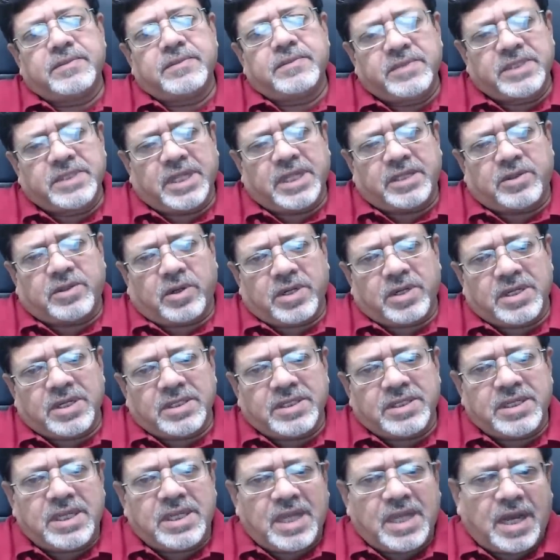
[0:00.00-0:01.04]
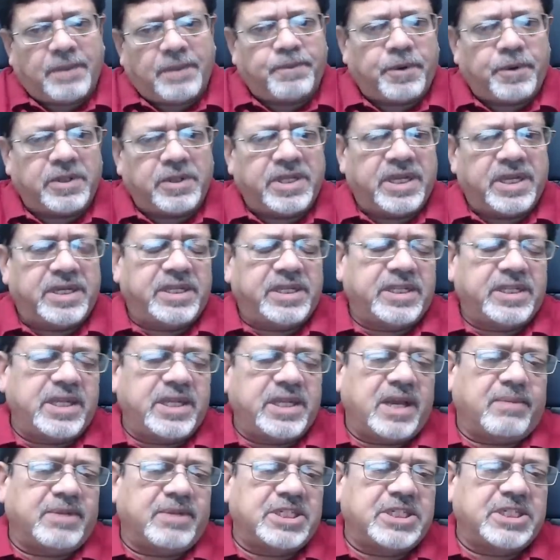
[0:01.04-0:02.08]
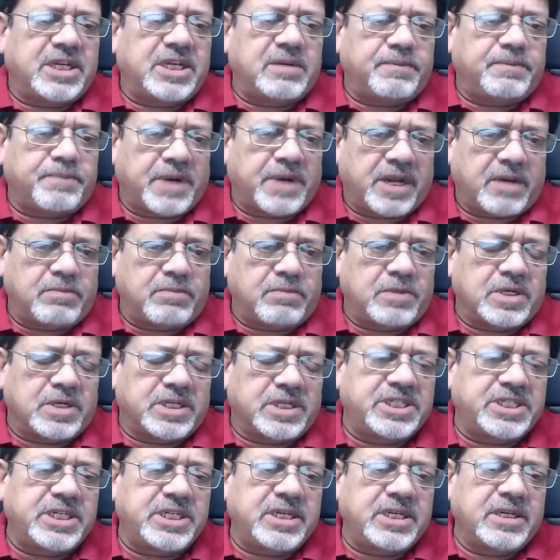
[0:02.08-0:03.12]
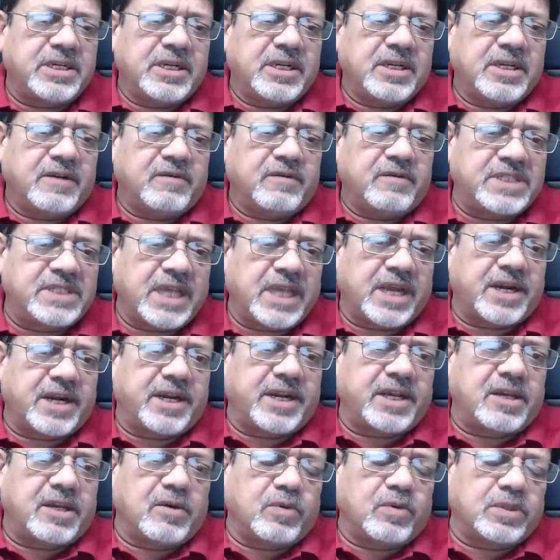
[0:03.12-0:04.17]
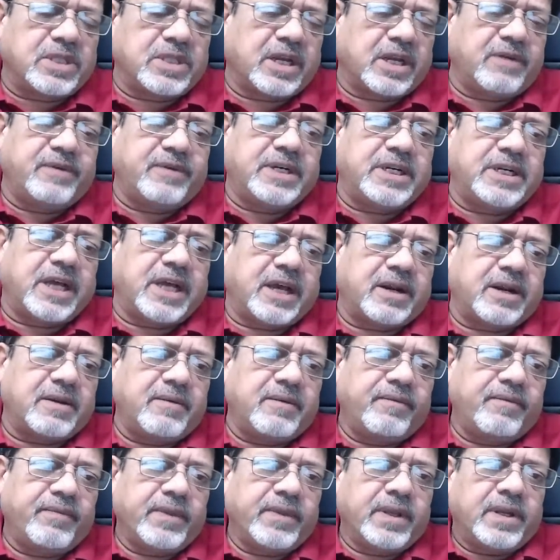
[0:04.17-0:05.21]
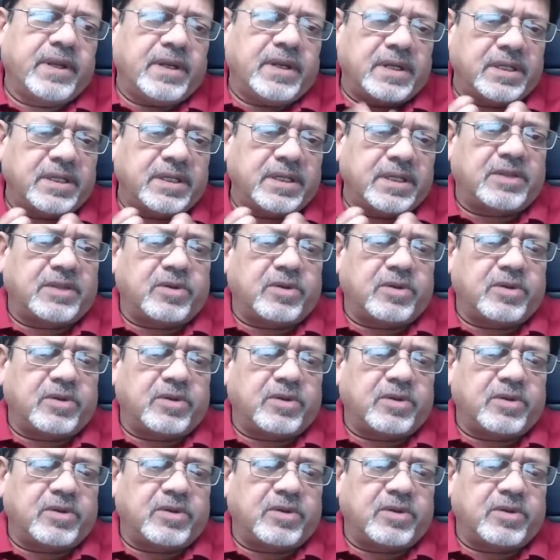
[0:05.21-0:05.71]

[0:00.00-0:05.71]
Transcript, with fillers: இதைத் தொடர்ந்து அப்போதைய நிதியமைச்சர் பிரணாப் முகர்ஜி விசாரணைக்கு உத்தரவிட்டார் இதைத்